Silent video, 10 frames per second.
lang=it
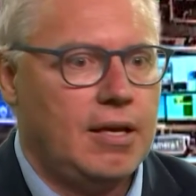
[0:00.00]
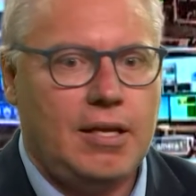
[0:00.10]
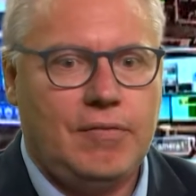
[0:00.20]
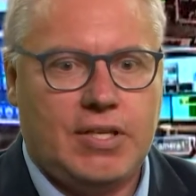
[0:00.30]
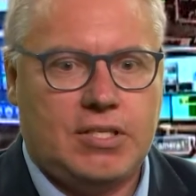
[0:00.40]

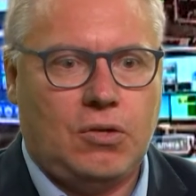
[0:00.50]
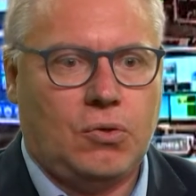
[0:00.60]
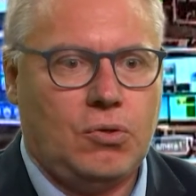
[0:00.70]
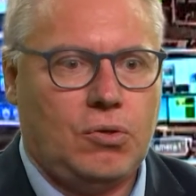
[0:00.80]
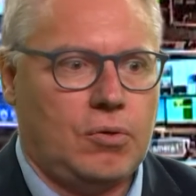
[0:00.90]
Invece
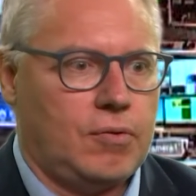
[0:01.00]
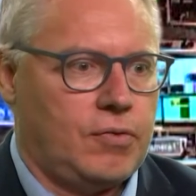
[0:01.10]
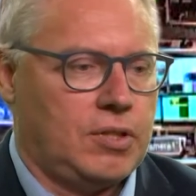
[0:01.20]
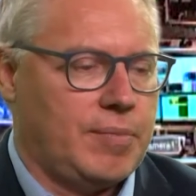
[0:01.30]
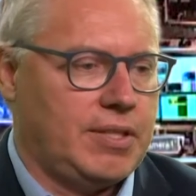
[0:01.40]
loro
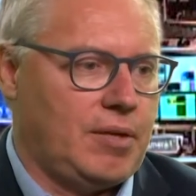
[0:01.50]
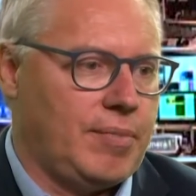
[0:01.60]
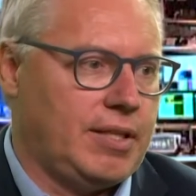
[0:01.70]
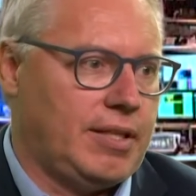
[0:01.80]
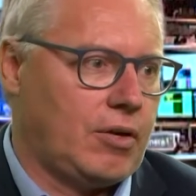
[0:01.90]

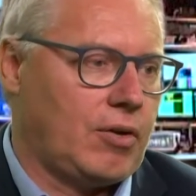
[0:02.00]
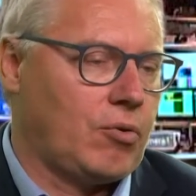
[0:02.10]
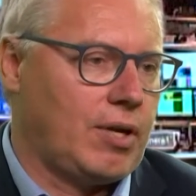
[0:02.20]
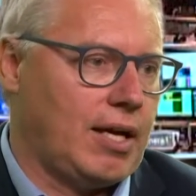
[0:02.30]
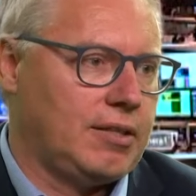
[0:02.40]
fondamentalmente erano
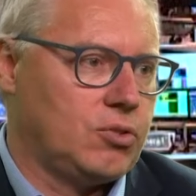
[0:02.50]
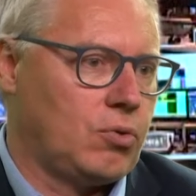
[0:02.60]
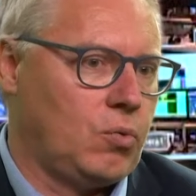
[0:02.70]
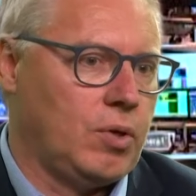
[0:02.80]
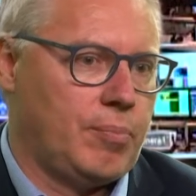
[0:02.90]
arroccati su
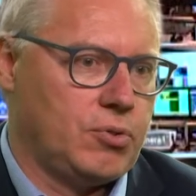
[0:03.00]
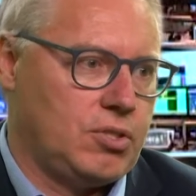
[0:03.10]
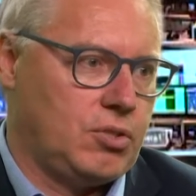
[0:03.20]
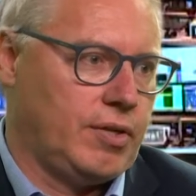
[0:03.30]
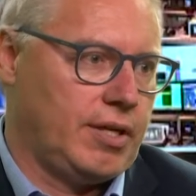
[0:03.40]
alcune
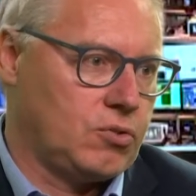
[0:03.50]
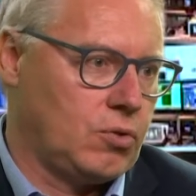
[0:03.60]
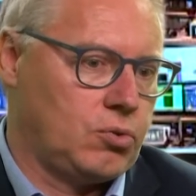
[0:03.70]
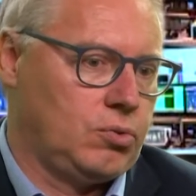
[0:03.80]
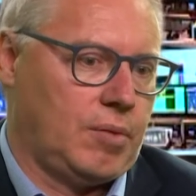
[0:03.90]
posizioni che
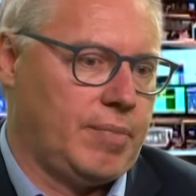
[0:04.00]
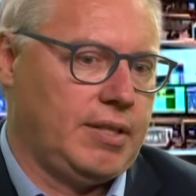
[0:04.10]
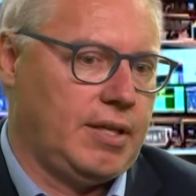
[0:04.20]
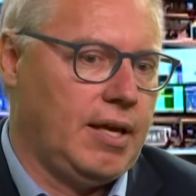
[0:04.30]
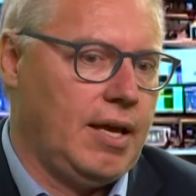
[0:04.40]
sono
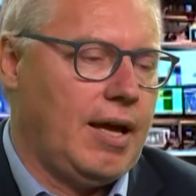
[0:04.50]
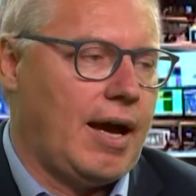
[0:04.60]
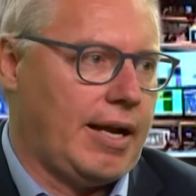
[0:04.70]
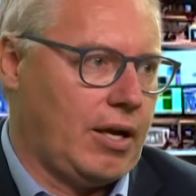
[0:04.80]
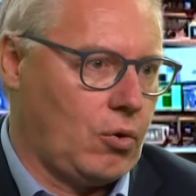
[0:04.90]
assolutamente
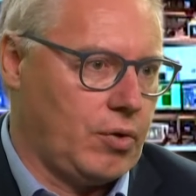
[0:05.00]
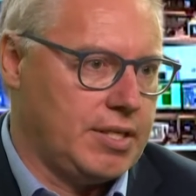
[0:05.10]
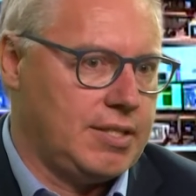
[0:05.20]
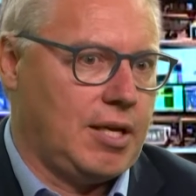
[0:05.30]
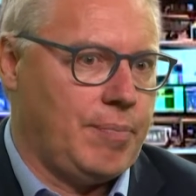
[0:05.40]

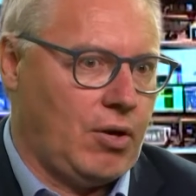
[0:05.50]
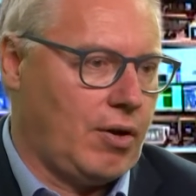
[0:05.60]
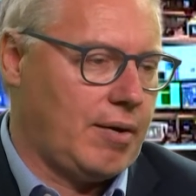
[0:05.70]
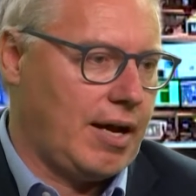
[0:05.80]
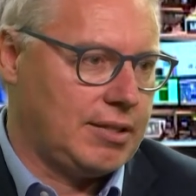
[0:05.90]
anacronistiche,
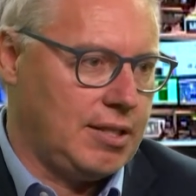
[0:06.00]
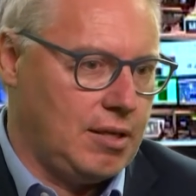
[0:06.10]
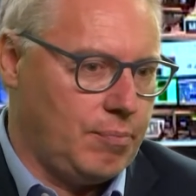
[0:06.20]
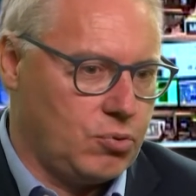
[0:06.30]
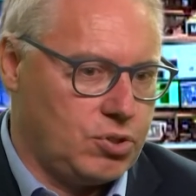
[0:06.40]
però arte
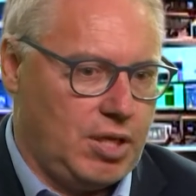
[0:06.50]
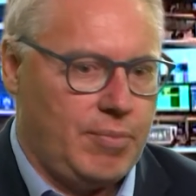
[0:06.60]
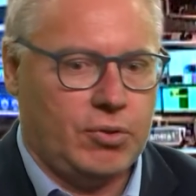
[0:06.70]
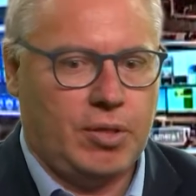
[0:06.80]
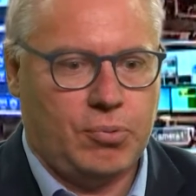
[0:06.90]
dell'impossibile o del